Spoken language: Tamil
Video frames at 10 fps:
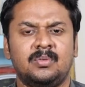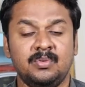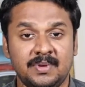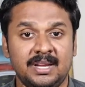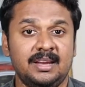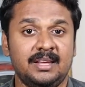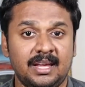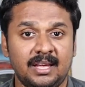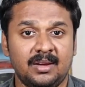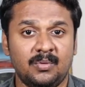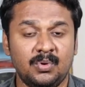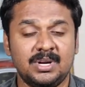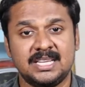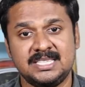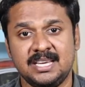உண்மையிலேயே ஒரு
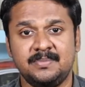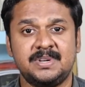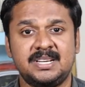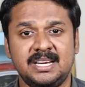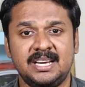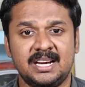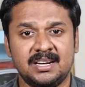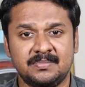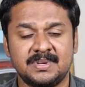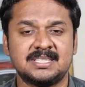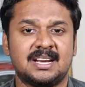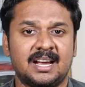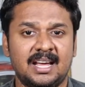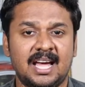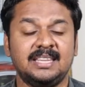கட்சியை பற்றி ஏளனம்
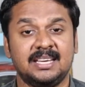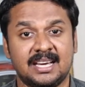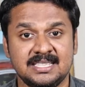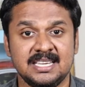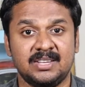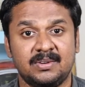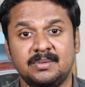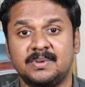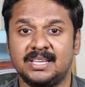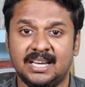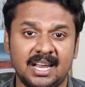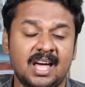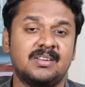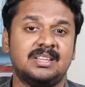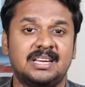பேசுகிறாங்க அந்த கட்சியை தவிர்த்து மற்ற
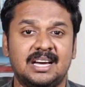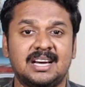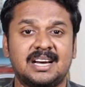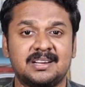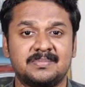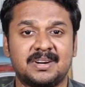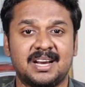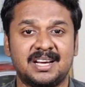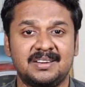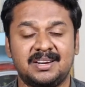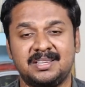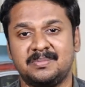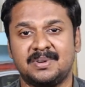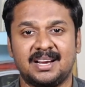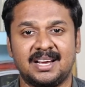எல்லாரும் அதுக்காக அக்கறைப்படுறாங்க
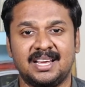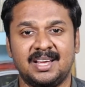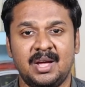வருத்தப்படுறாங்க